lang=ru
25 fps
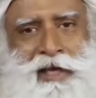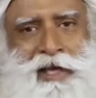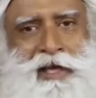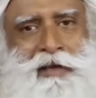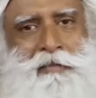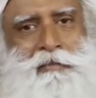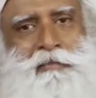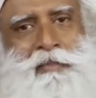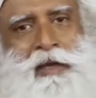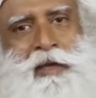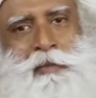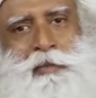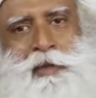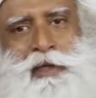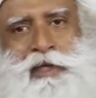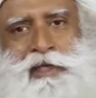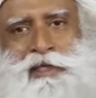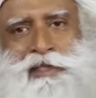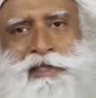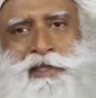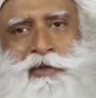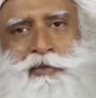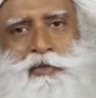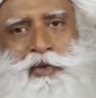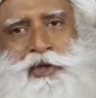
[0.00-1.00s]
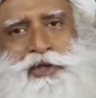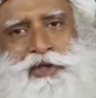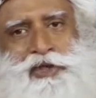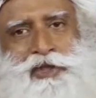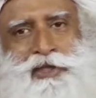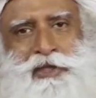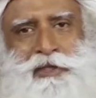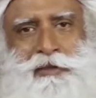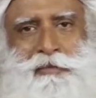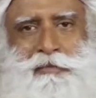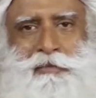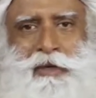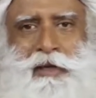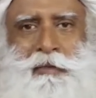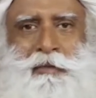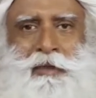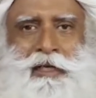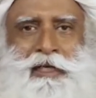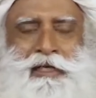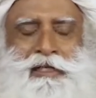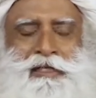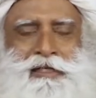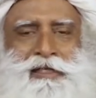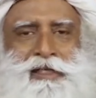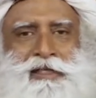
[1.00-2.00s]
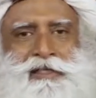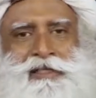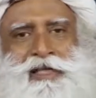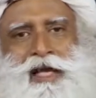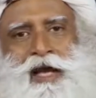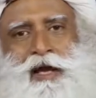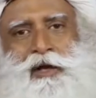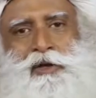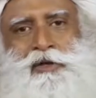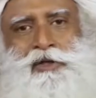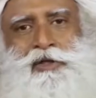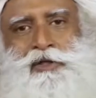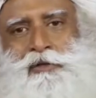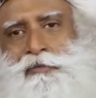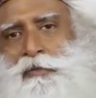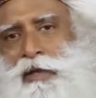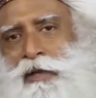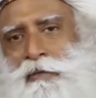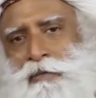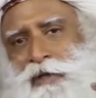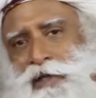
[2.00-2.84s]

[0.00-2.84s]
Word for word: может быть, из-за запаха, вида, звука,